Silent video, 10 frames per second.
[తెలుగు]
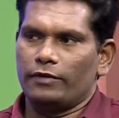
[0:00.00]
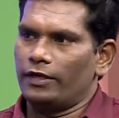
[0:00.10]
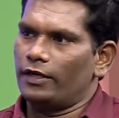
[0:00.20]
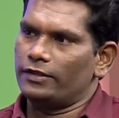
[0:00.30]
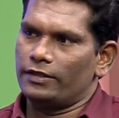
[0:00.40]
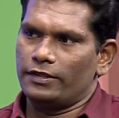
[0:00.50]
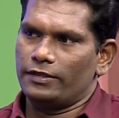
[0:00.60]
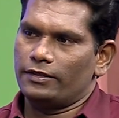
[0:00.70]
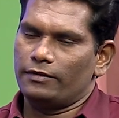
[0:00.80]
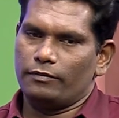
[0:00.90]
రిహార్సల్
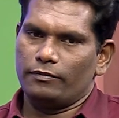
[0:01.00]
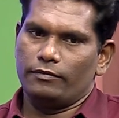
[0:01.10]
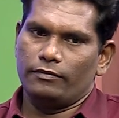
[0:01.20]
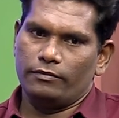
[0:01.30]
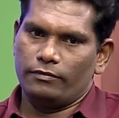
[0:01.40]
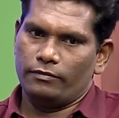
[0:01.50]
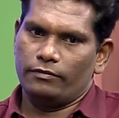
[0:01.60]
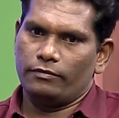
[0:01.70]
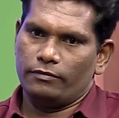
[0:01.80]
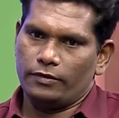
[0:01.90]
చేస్తాం
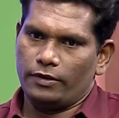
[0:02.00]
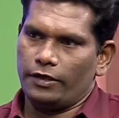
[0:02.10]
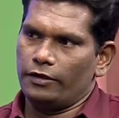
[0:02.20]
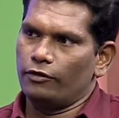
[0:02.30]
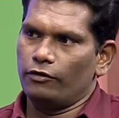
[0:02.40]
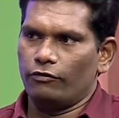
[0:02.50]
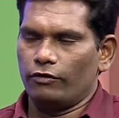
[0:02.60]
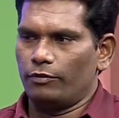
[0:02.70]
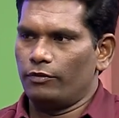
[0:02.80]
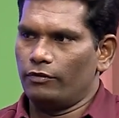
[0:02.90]
రైటింగ్లో
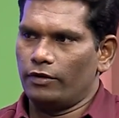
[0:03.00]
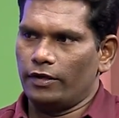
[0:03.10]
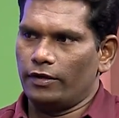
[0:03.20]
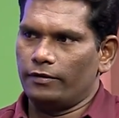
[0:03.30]
ఉన్నప్పుడు కూడా